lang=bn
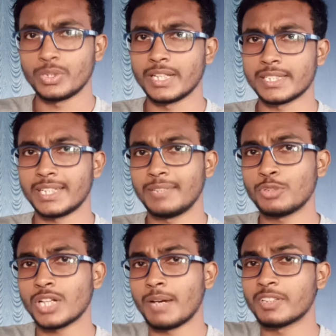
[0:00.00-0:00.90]
চলে আসে
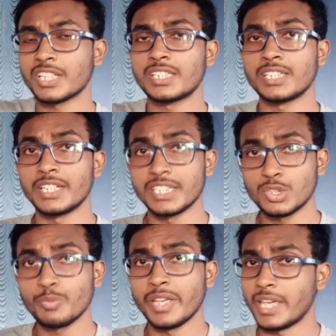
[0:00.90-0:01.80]
এবং আমাদের যে
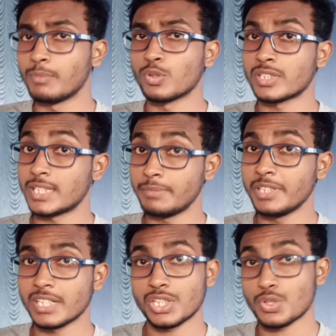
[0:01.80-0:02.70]
রেজুমে এবং
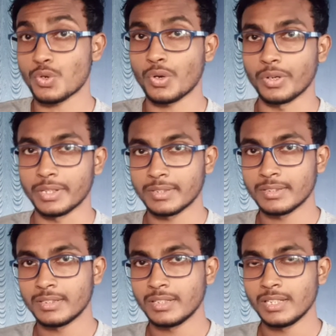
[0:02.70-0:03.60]
সিভিটা স্ট্রং হয়
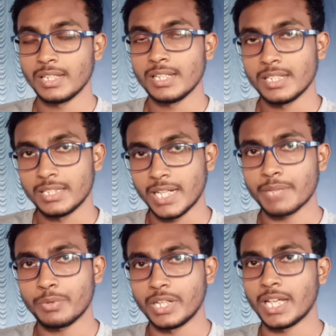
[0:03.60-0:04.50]
তার
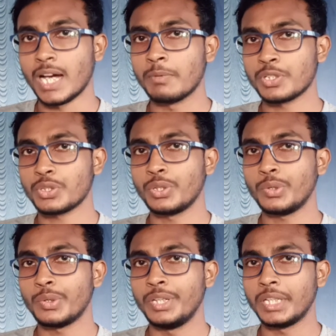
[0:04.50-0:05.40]
ফলে আমরা যখন
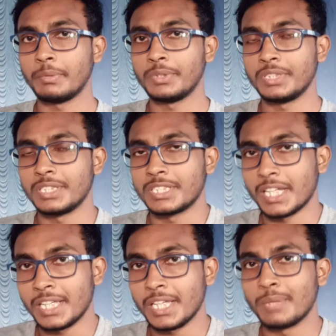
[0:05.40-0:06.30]
কোনো ইন্টারভিউতে দিতে
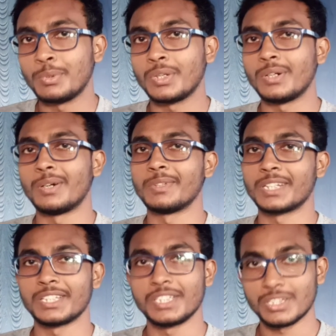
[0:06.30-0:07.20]
যাই এবং
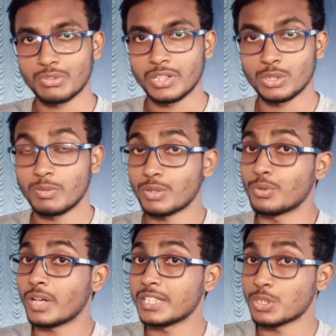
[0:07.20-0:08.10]
আমাদেরকে জিজ্ঞেস করে তোমার
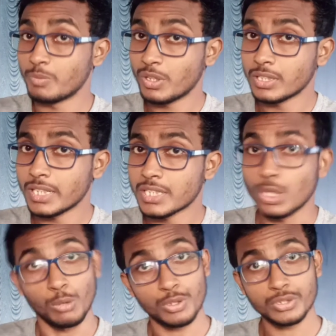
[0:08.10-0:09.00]
কোনো কাজের অভিজ্ঞতা আছে
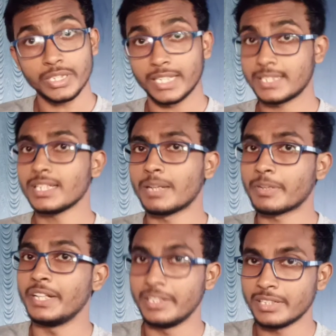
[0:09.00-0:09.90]
অবশ্যই আছে আমরা
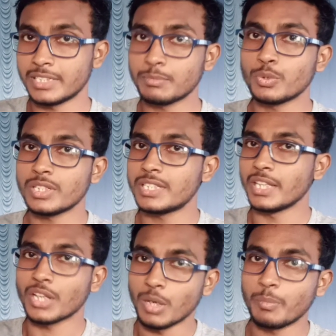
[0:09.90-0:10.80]
ইন্টার্নশিপ করেছি
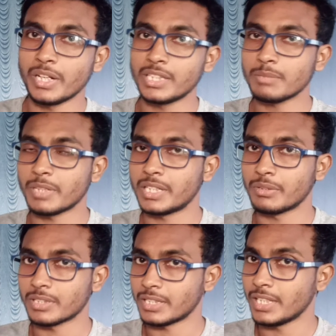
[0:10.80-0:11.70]
এই কোম্পানিতে
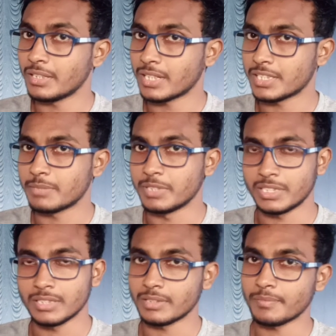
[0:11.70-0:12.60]
পার্টিকুলার এই কাজের
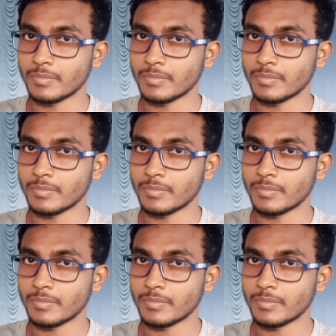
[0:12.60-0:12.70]
ভিত্তিতে